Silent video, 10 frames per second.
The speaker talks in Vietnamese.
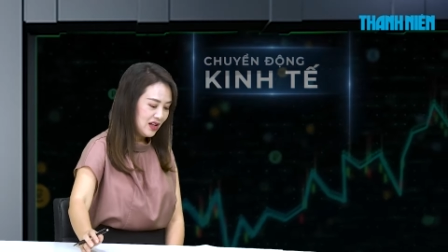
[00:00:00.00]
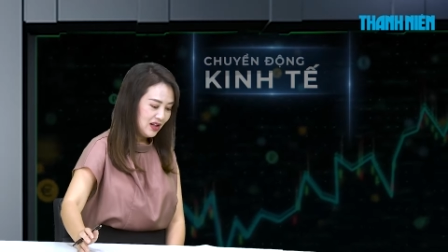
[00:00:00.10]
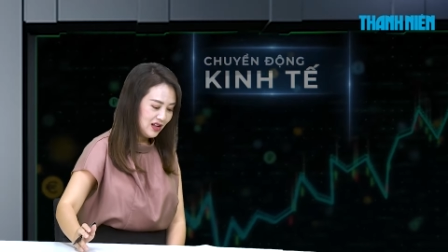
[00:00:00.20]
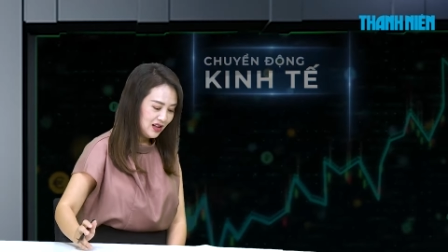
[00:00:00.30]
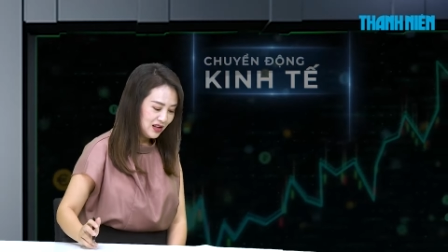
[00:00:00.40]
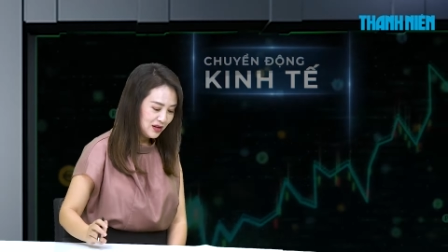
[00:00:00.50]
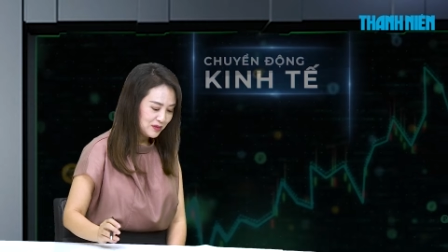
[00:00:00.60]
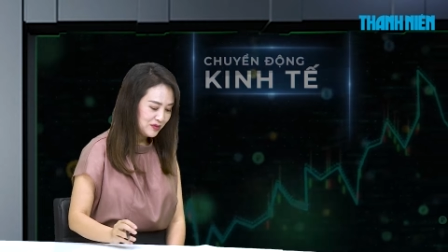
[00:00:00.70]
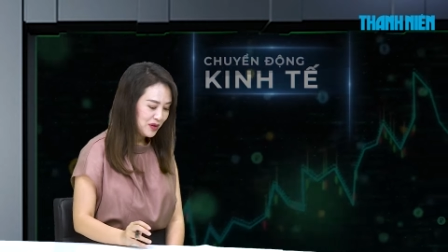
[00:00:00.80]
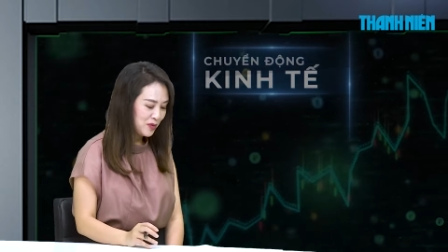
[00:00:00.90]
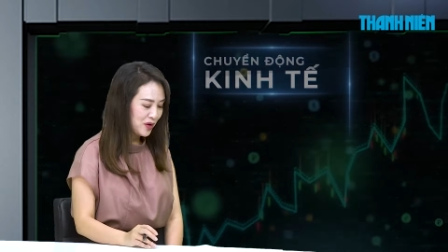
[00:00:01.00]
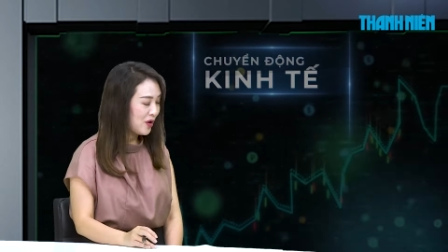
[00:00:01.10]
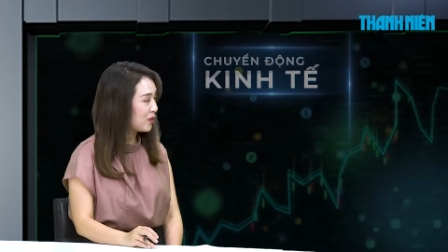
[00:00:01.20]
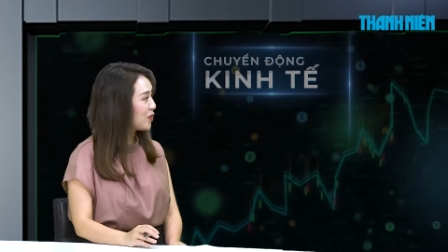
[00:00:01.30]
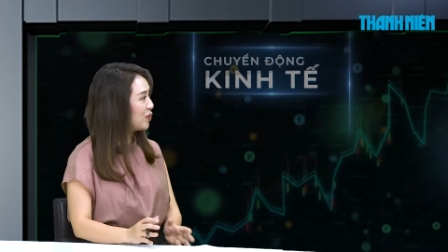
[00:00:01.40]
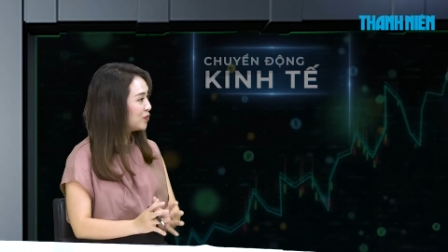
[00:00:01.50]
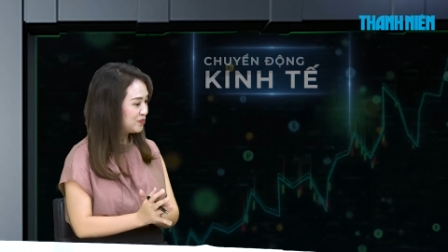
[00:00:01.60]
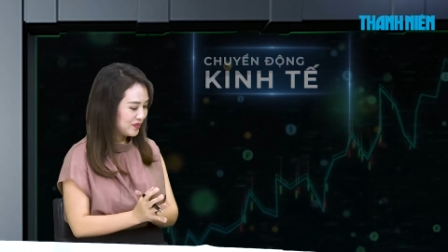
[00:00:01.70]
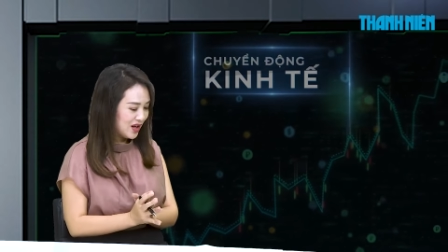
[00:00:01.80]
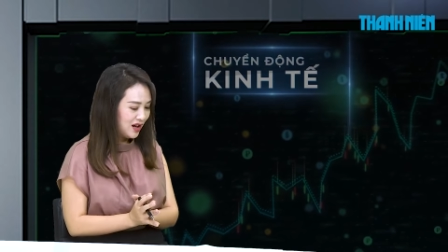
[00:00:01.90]
À, vâng một câu hỏi cuối cùng
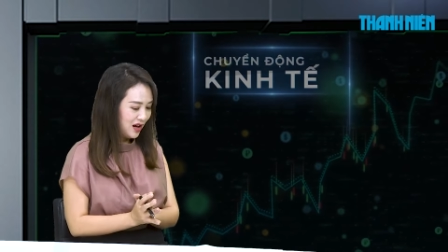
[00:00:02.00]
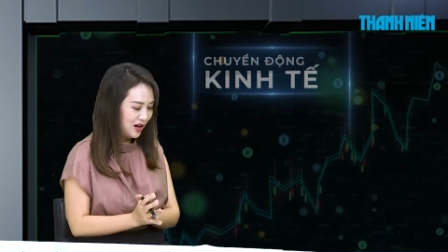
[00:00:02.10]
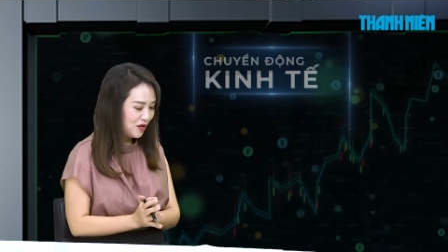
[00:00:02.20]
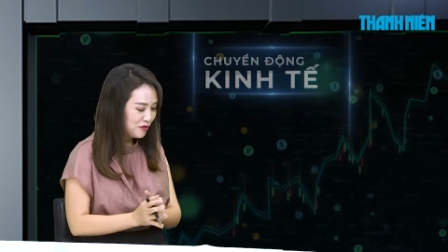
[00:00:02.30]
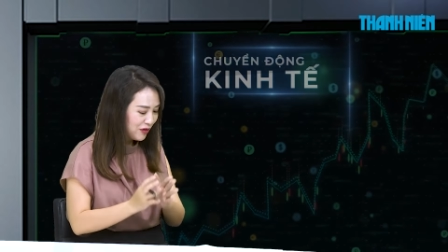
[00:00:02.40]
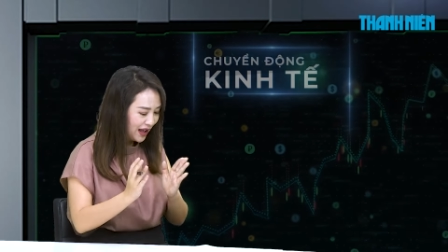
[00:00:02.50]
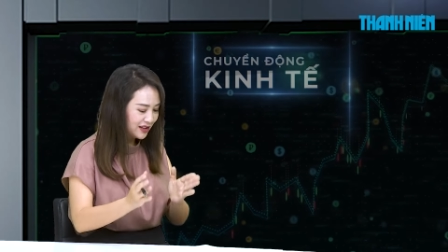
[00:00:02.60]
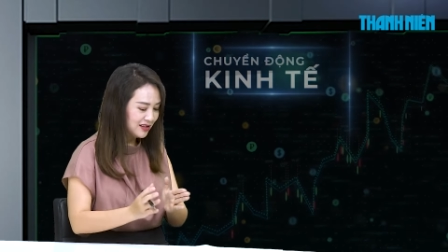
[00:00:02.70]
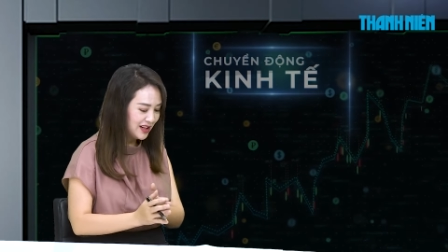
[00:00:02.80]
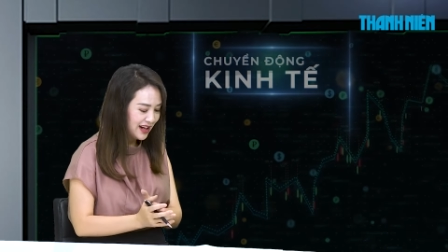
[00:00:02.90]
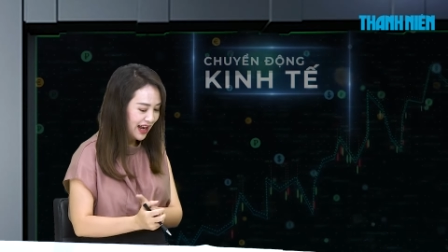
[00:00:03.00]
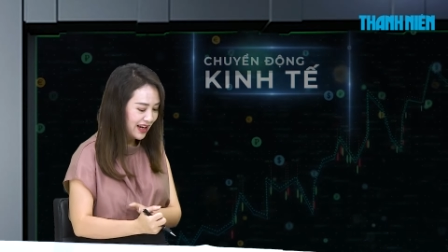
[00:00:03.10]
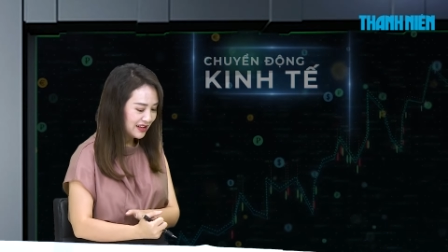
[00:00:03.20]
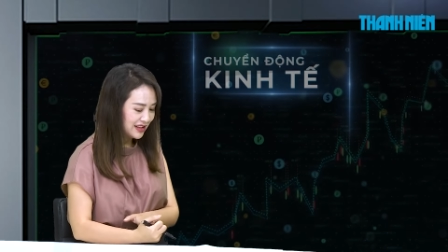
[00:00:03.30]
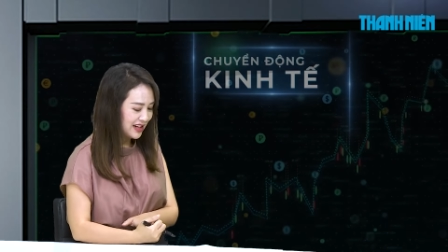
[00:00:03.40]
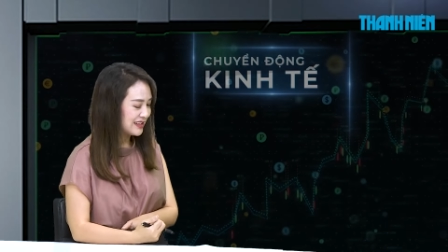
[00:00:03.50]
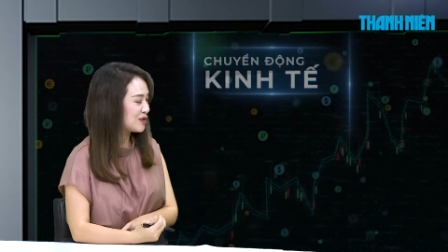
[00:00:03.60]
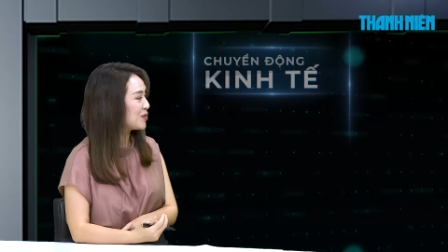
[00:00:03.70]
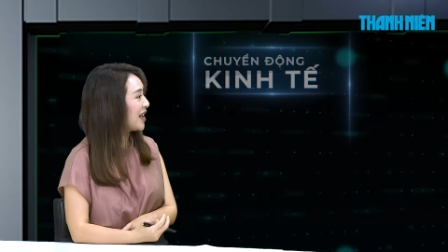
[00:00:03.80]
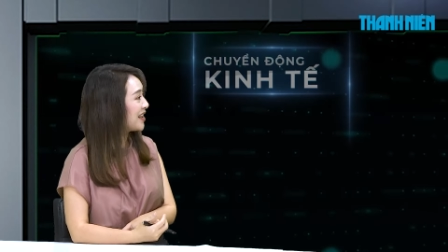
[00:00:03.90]
à, không phải cứ lên hạng thì là
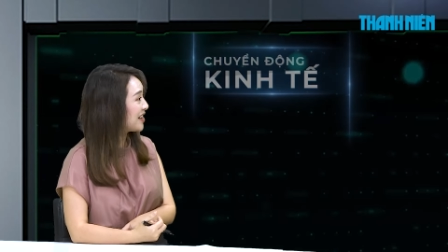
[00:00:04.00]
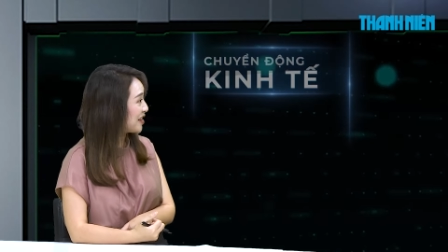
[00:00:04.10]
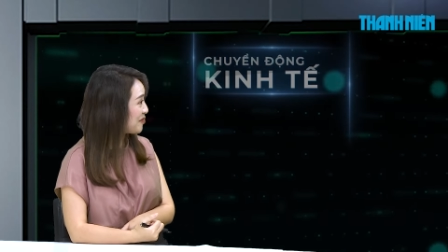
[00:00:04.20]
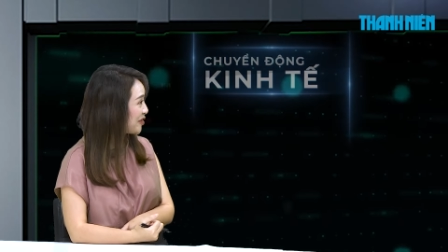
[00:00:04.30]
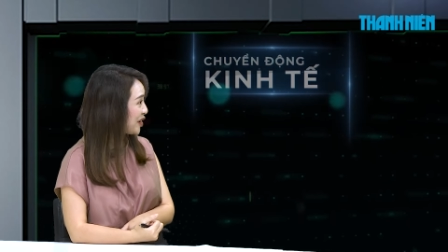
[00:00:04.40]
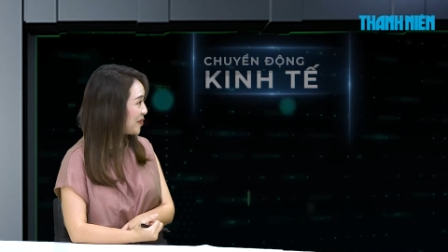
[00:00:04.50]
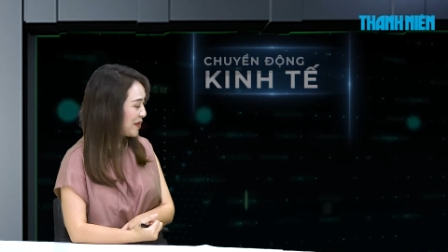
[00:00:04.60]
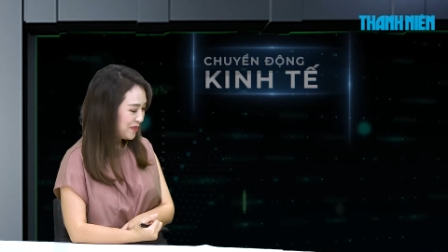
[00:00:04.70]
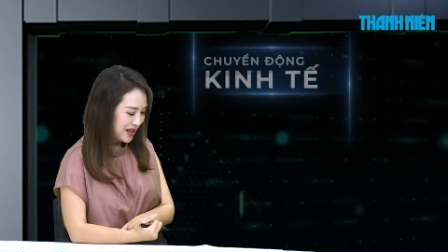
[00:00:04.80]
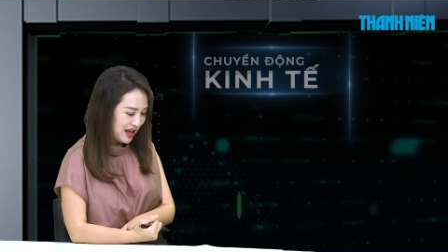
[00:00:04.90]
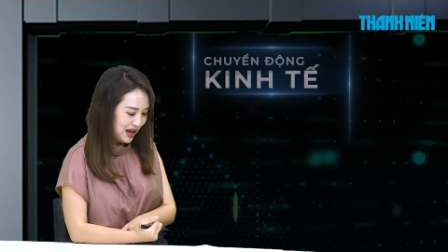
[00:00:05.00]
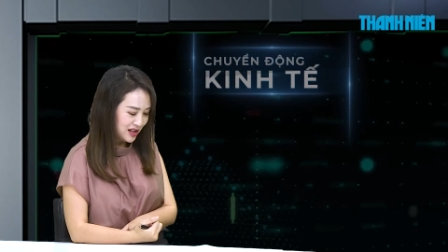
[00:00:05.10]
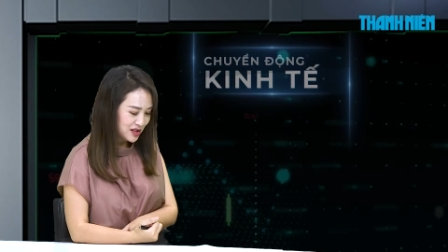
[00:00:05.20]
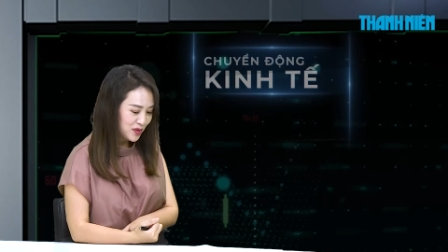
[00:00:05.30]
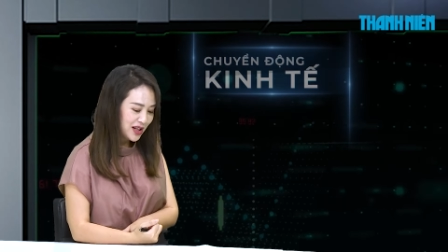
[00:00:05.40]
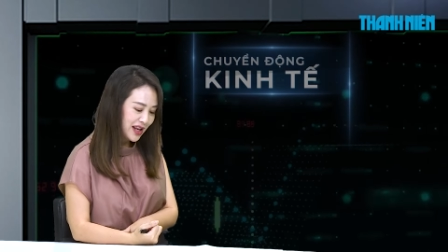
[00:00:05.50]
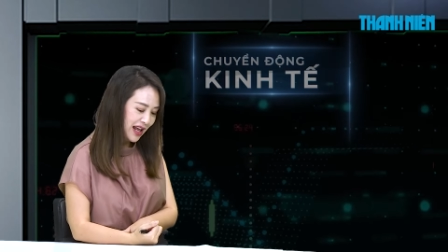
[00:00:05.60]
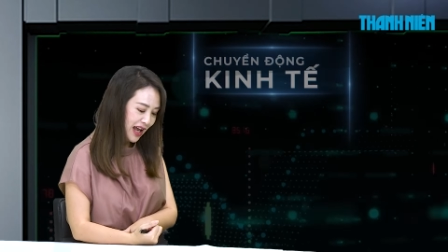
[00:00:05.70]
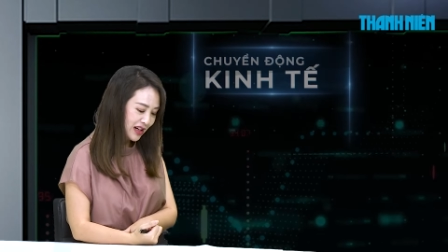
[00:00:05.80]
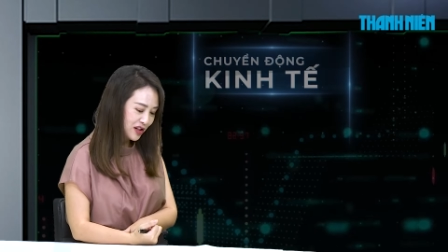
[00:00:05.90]
chúng ta đã yên tâm phải không ạ à, sau khi lên
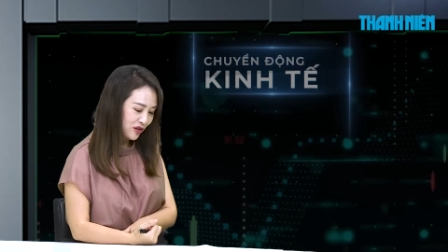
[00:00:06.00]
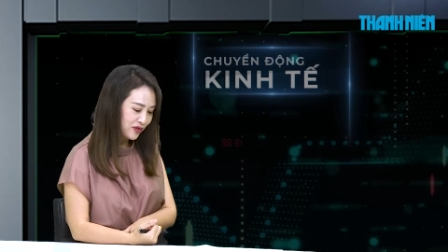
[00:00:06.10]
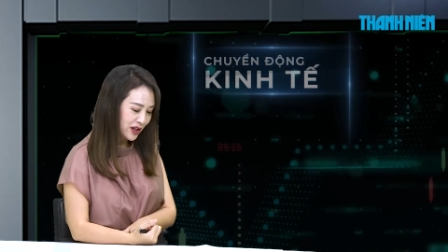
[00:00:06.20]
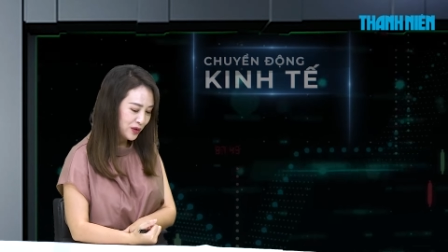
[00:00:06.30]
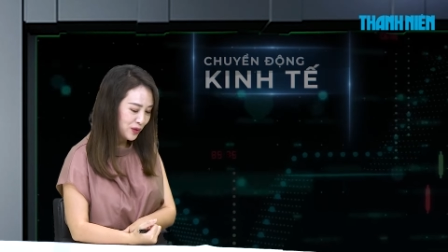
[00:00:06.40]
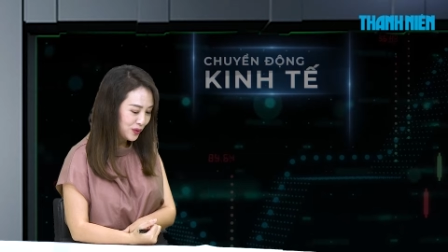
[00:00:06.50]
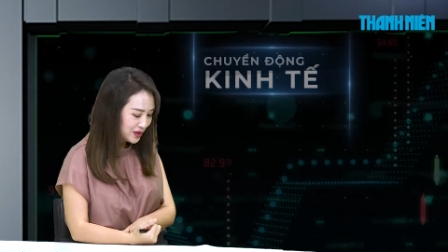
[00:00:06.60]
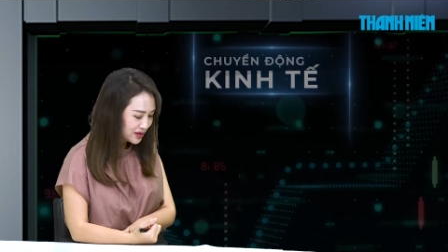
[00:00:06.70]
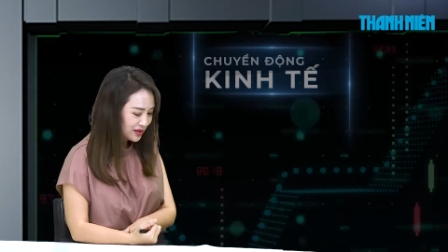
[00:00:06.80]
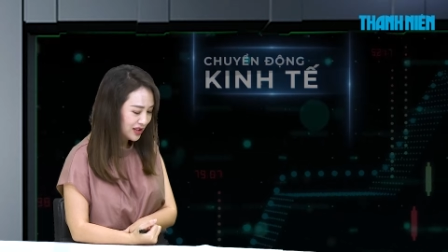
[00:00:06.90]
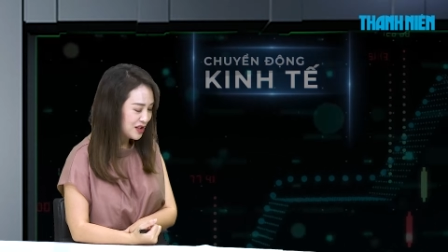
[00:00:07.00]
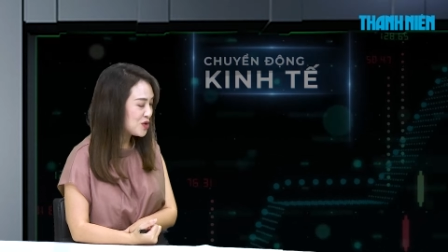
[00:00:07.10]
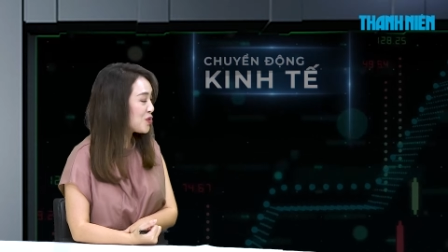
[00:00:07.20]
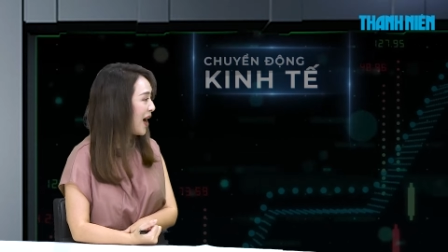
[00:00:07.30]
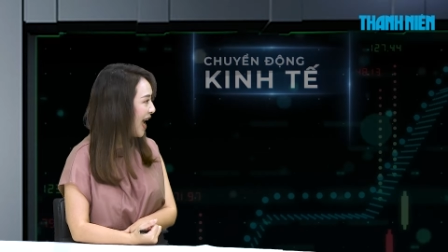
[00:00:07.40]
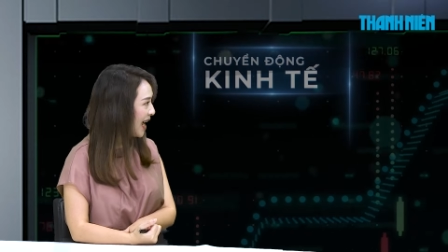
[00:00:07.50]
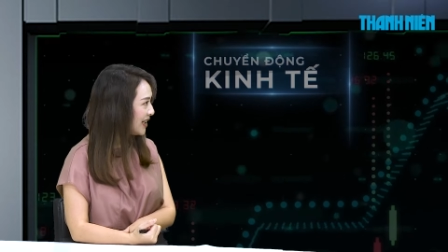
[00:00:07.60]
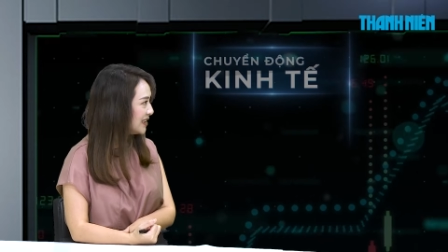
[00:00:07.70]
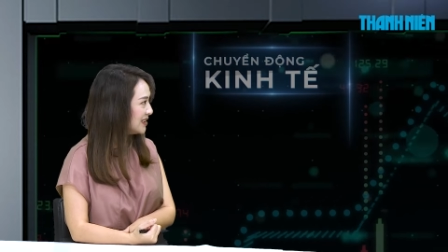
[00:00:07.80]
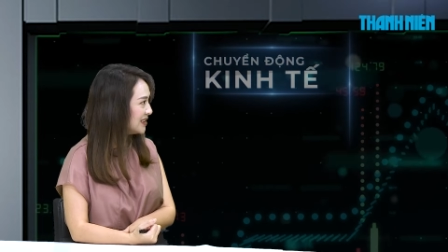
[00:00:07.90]
hạng thì còn phải nỗ lực để trụ hạng
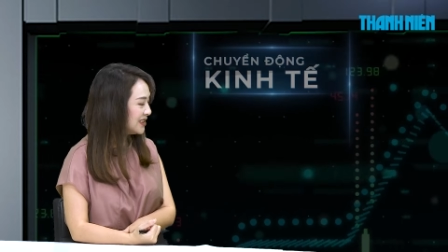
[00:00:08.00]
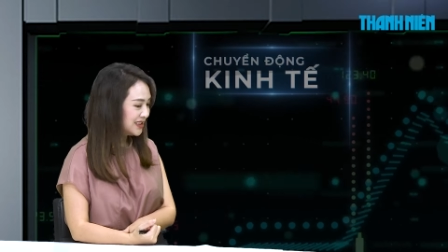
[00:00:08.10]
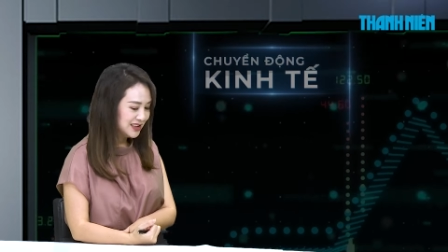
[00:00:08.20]
vâng.